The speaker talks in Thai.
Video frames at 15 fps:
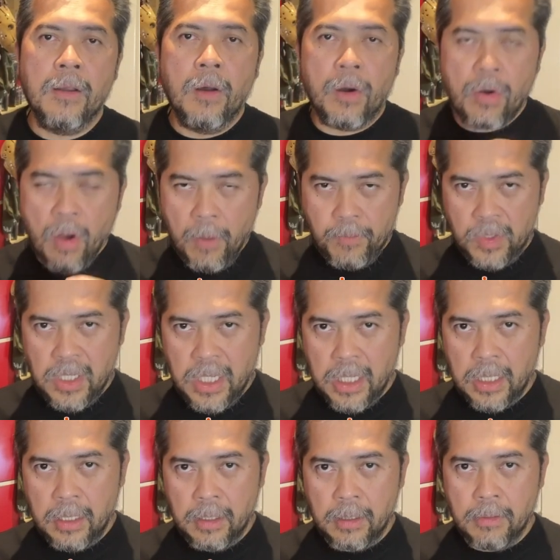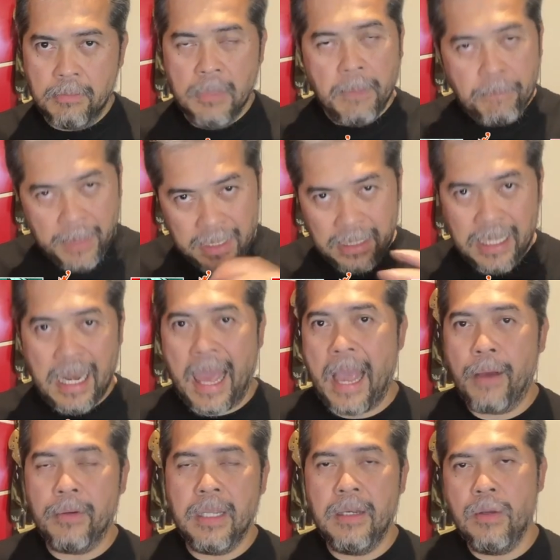รอบชิงเมื่อปีที่แล้ว
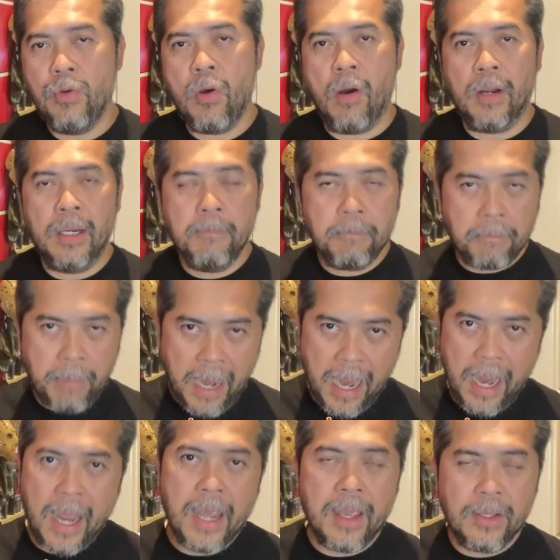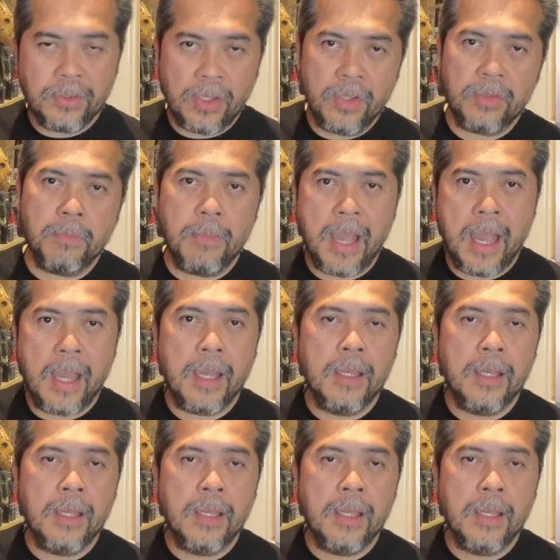ที่นิวยอร์กนั้นแพ้เอสเอสมา